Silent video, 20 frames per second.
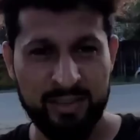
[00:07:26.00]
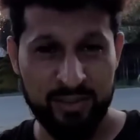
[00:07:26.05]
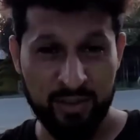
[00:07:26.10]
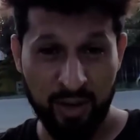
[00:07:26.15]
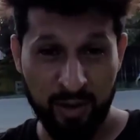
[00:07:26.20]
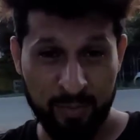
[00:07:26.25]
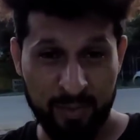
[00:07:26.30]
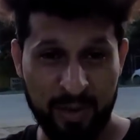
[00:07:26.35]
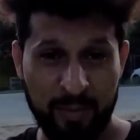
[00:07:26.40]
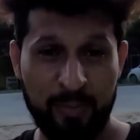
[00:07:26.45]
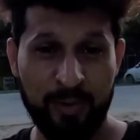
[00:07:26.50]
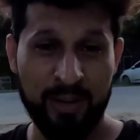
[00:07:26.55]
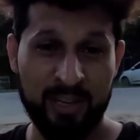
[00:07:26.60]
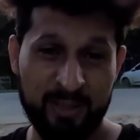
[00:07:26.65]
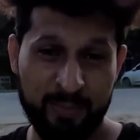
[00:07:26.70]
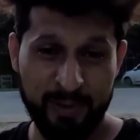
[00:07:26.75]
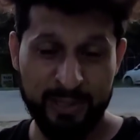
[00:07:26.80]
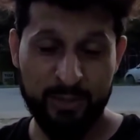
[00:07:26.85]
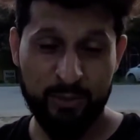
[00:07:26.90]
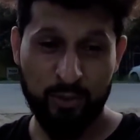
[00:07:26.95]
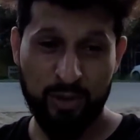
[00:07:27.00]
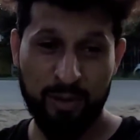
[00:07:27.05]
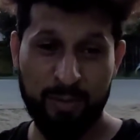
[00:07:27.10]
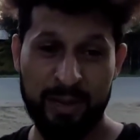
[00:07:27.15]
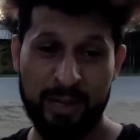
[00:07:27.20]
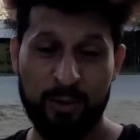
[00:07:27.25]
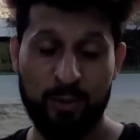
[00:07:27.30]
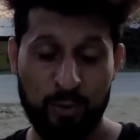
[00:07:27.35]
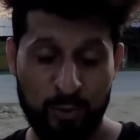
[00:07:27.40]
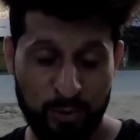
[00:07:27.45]
शाम के पाँच बज चुके हैं
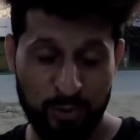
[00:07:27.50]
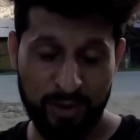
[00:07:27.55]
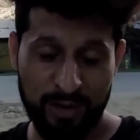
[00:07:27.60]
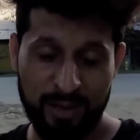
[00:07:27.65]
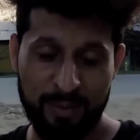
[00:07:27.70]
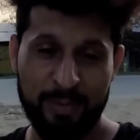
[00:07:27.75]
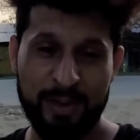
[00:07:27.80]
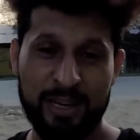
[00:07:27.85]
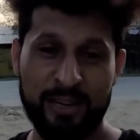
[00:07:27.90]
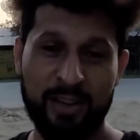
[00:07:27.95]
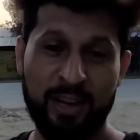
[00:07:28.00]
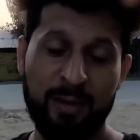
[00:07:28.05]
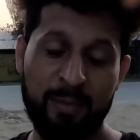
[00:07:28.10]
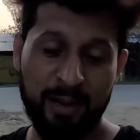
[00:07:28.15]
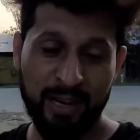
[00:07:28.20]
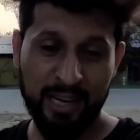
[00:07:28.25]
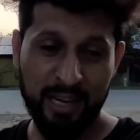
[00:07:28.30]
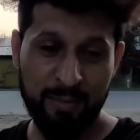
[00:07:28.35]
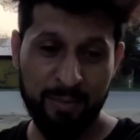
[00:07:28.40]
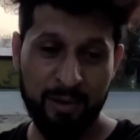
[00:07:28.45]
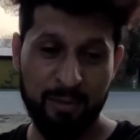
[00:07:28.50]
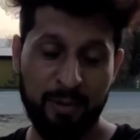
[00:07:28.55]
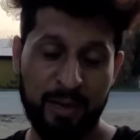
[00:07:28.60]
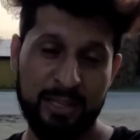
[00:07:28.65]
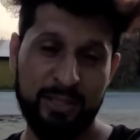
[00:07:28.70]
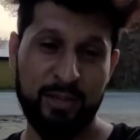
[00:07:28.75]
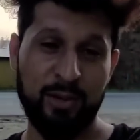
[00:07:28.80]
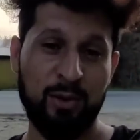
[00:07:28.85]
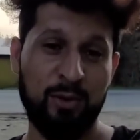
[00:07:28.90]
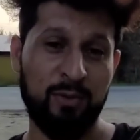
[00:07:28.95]
भाई और अपना टाइम आ गया अपने
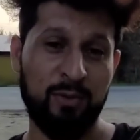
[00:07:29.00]
बादशाह को